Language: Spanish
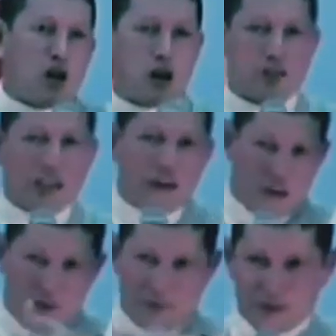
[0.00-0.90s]
Yo le voy a
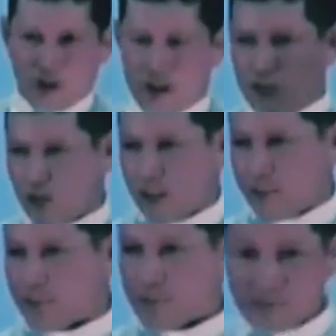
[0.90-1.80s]
contar lo que me pasó en
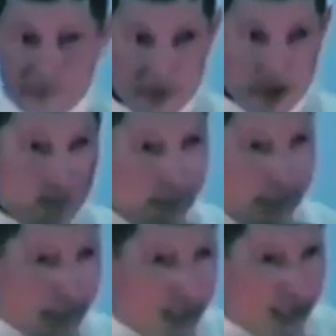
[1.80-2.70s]
estos días.
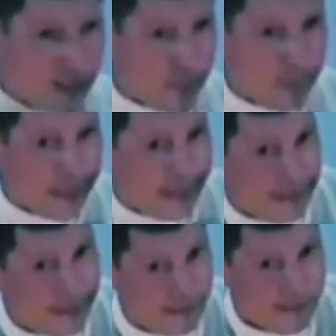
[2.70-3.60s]
Me dañé esta
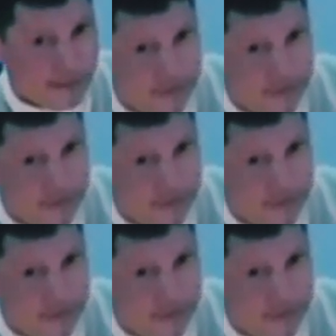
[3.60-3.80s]
pierna.